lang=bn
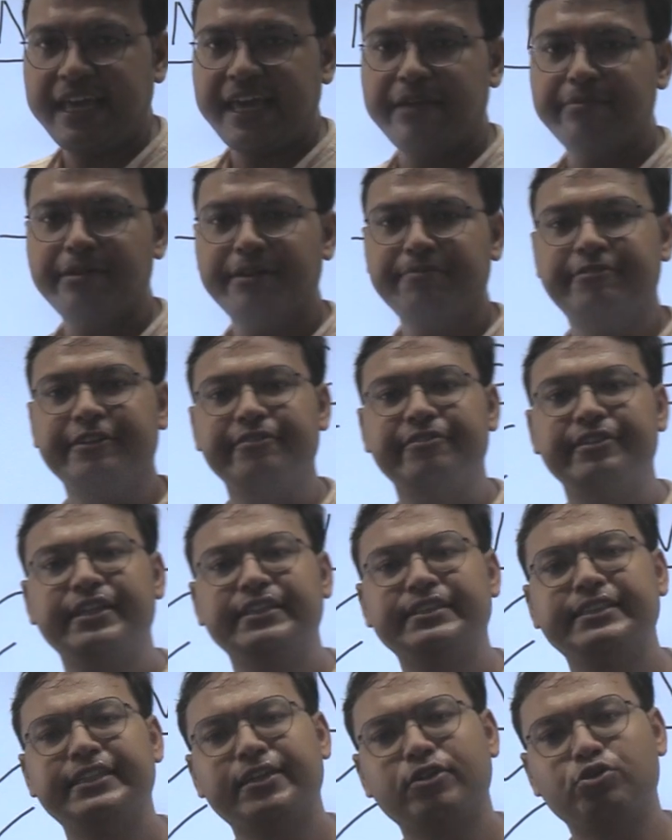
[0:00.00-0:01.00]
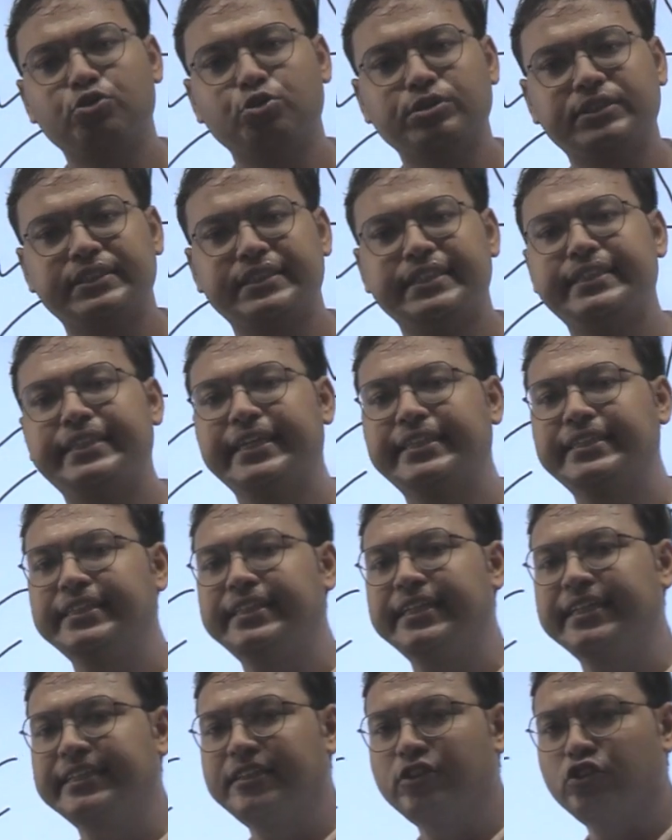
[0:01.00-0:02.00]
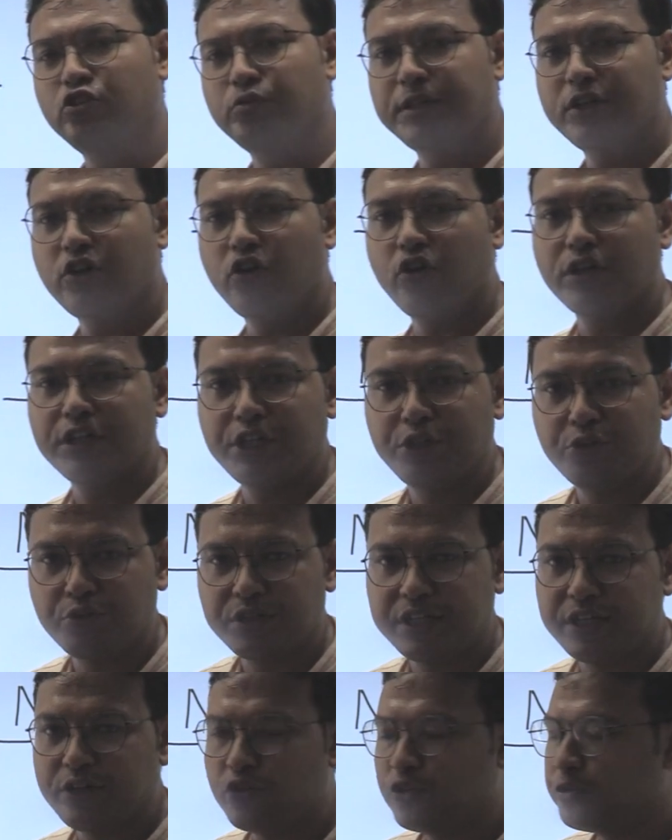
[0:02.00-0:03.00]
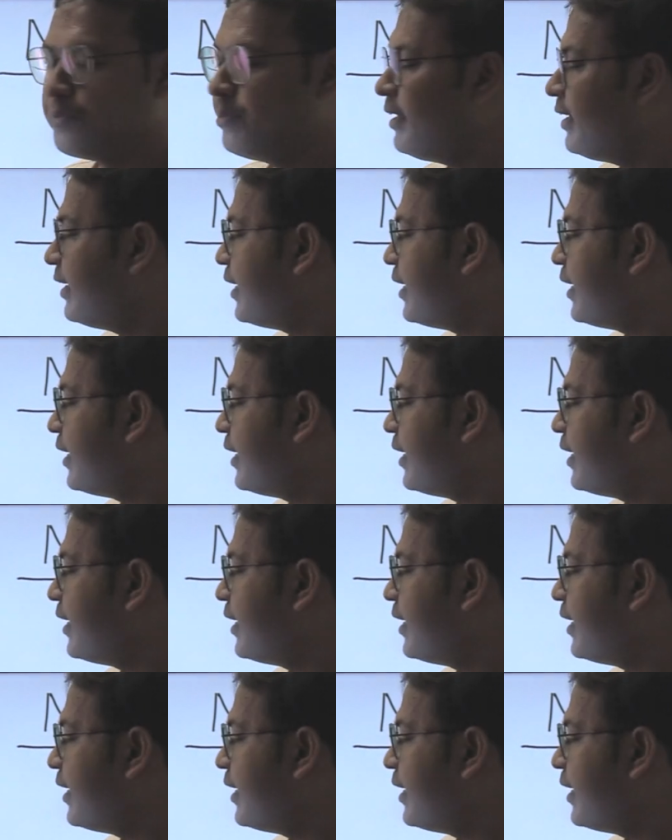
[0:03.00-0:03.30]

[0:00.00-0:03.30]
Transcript: এবার প্রিভিয়াস ইয়ার কোশ্চেন দেখতে দেখতে তুমি কন্টিনিউ কি করবে